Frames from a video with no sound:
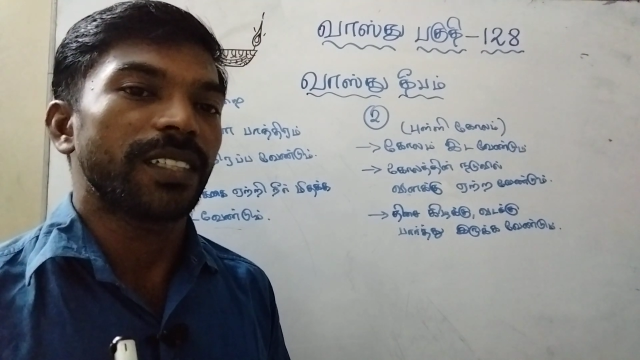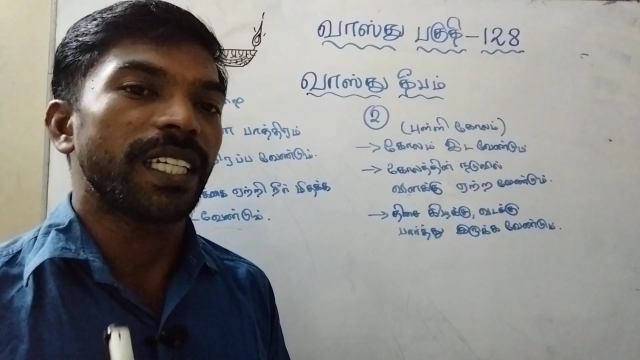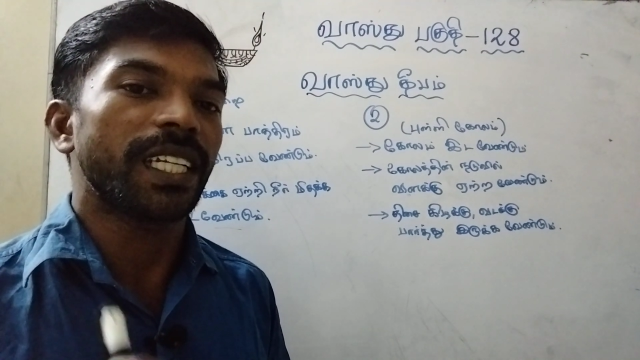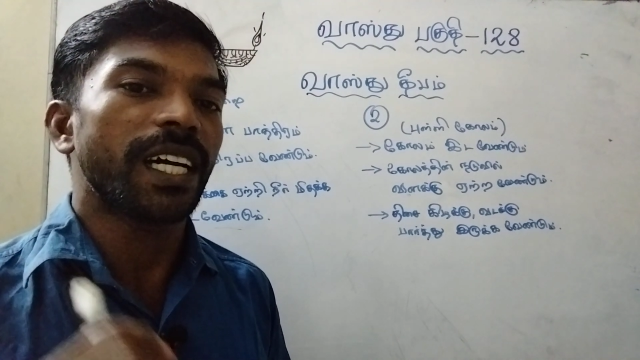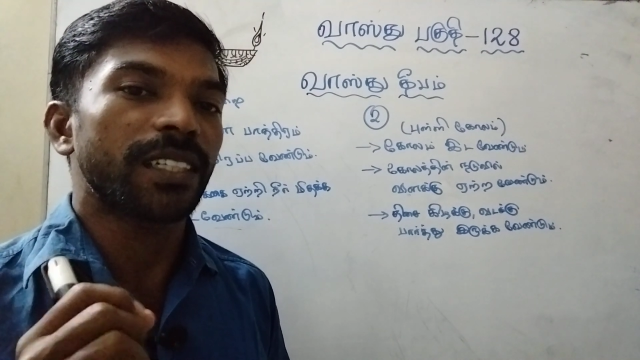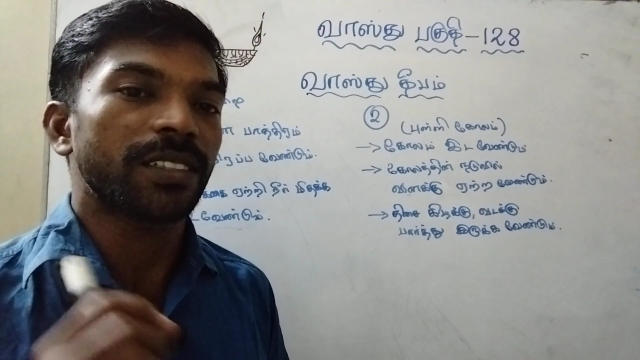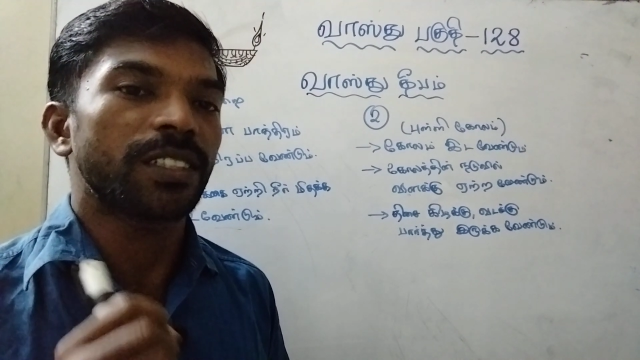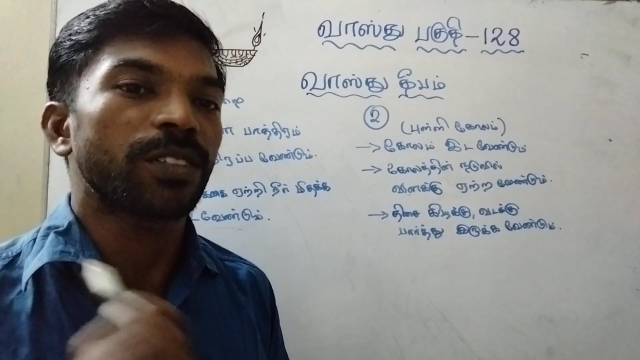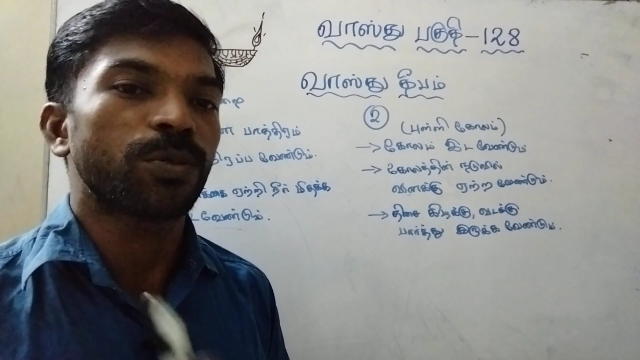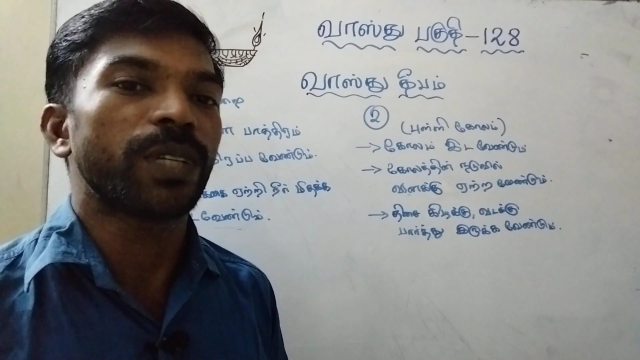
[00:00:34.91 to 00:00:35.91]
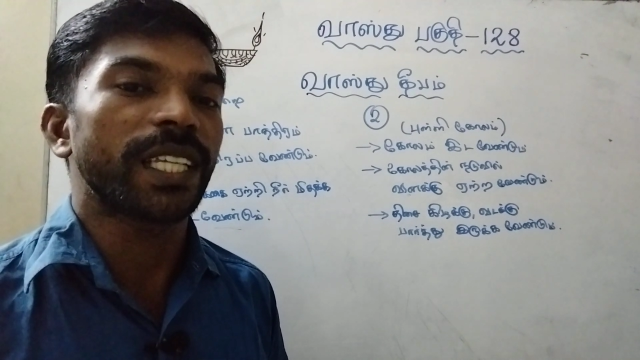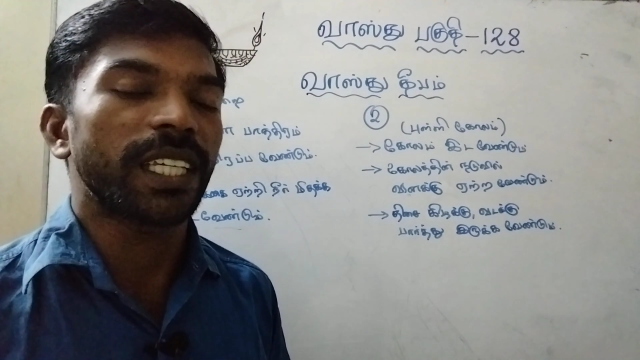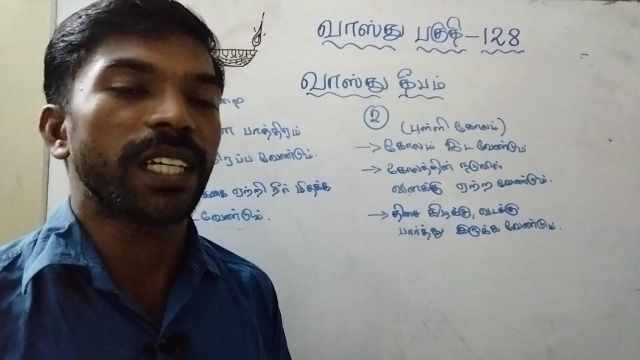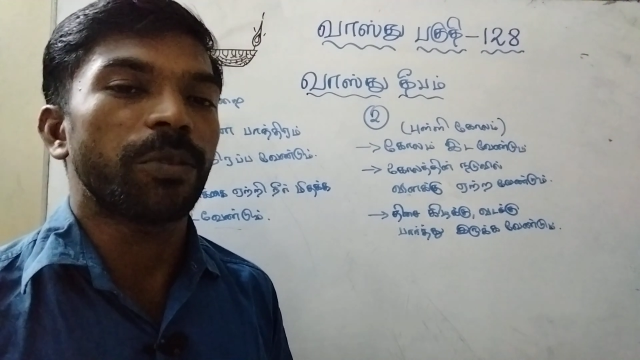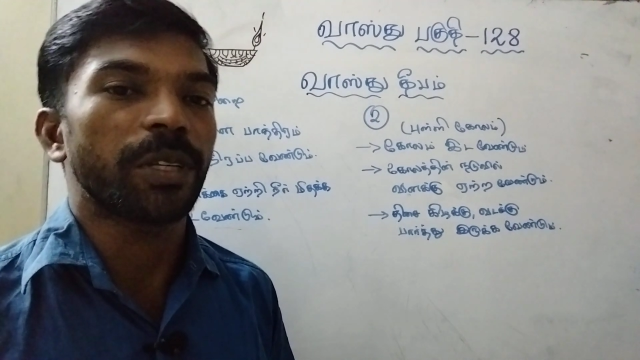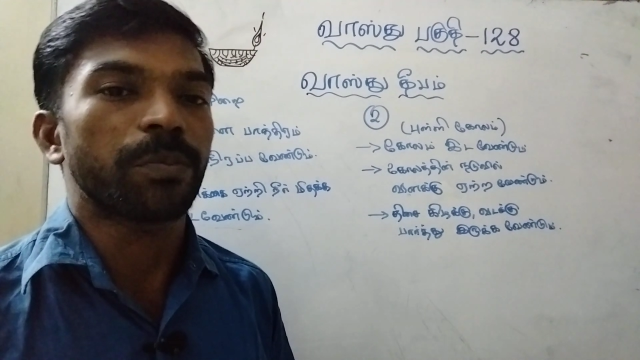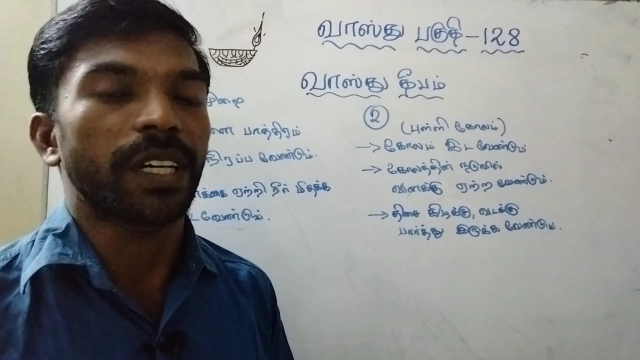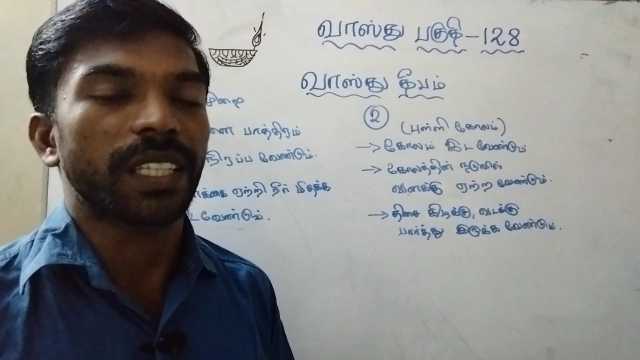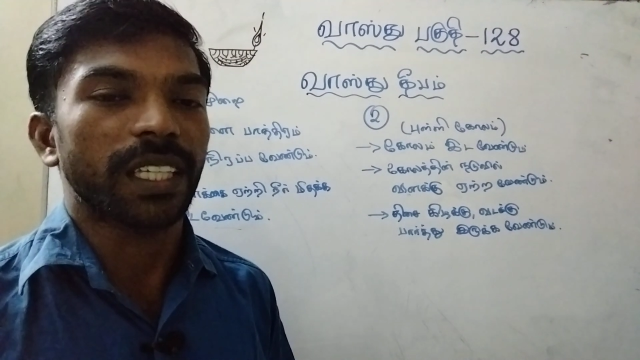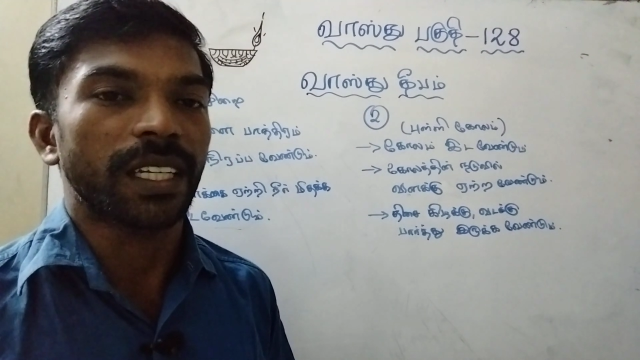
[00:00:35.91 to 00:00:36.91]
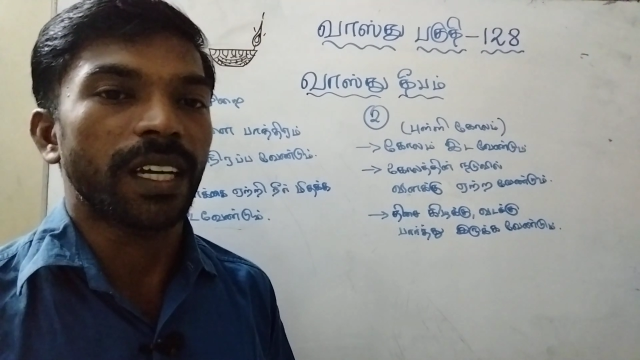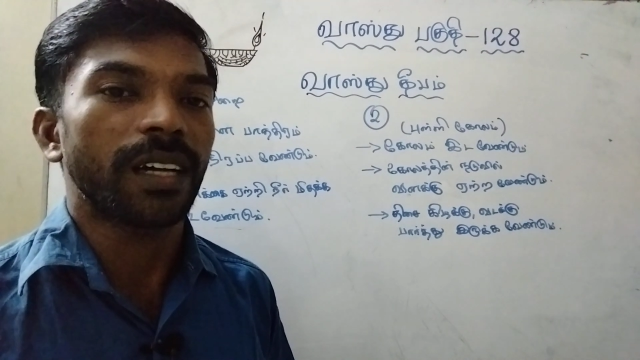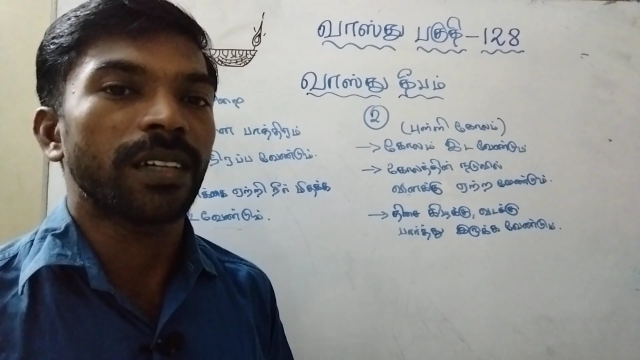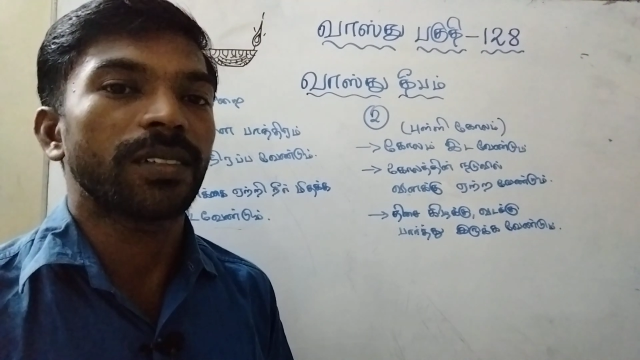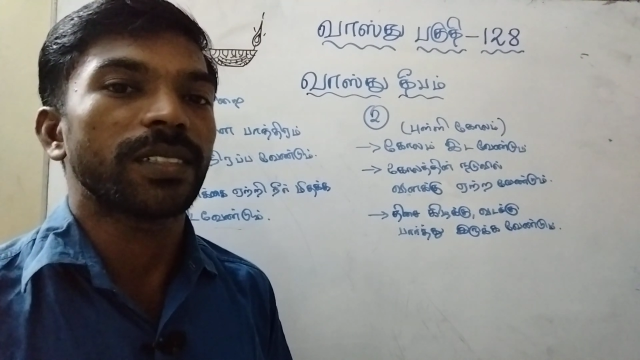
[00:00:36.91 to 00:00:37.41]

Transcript: என்ன அர்த்தத்தை குறிக்கு அப்படின்னு பார்த்தீங்கன்னா